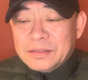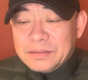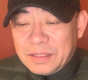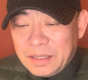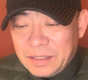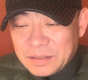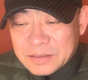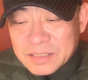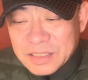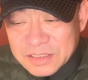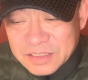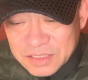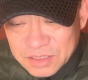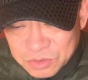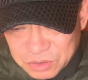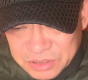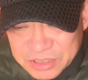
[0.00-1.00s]
啊，曾
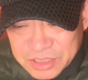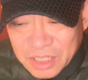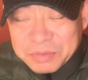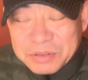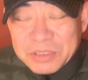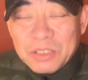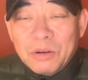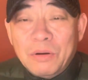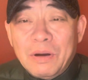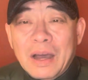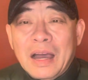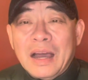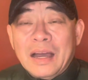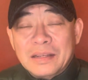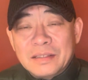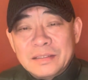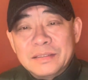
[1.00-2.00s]
经对张平
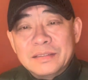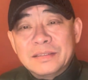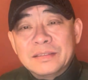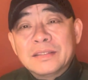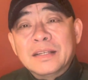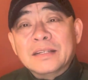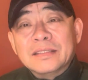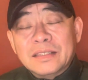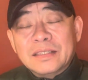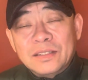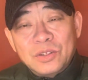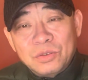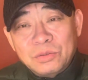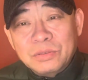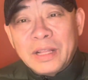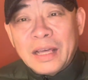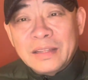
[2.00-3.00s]
化等等
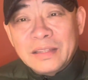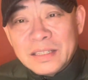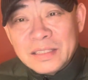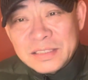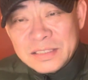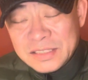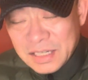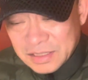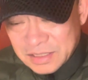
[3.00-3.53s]
湖南的、江